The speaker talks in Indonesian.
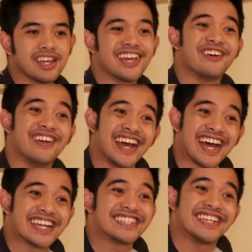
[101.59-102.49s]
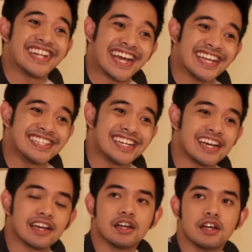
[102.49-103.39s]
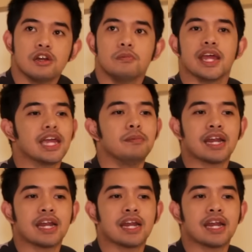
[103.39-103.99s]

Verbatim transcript: ya udah kesini aja lu bayangin